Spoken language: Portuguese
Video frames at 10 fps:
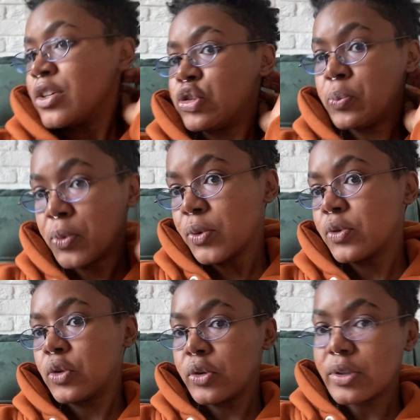Tipo,
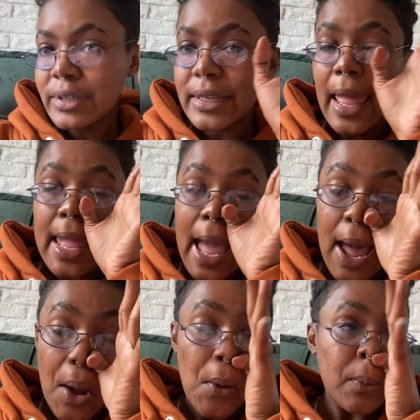tô
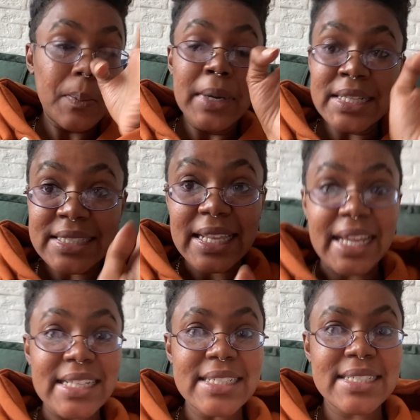real
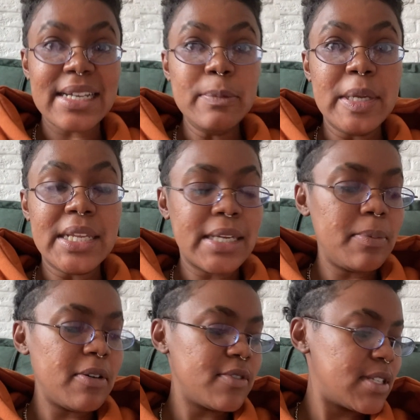mantendo esse cabelo aqui
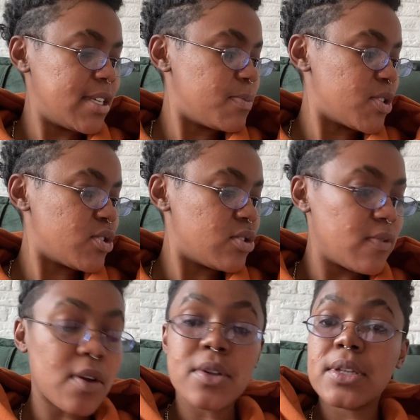pra vocês, pra gente
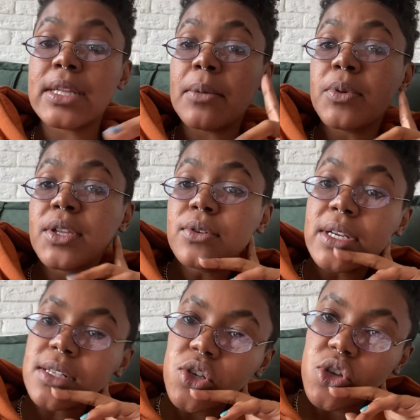ver quanto tempo que
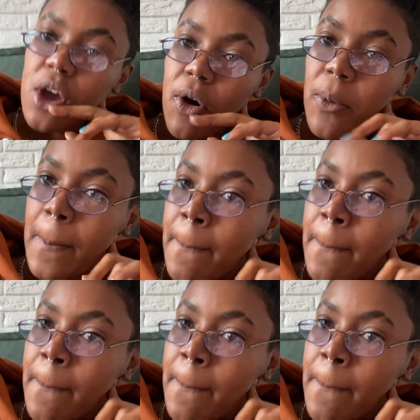dura esse gel.